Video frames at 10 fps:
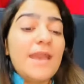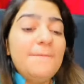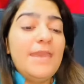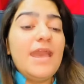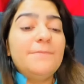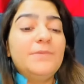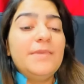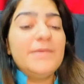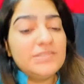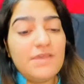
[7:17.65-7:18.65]
कब हैं
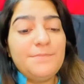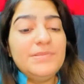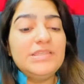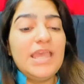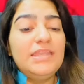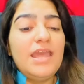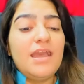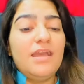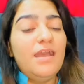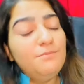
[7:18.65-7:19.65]
आपके बस वापस आए
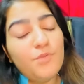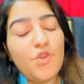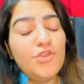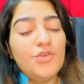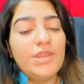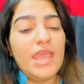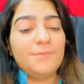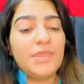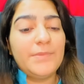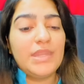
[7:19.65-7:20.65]
ना हम बोर हो रहे
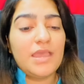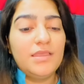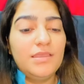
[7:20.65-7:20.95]
हैं आपके बिना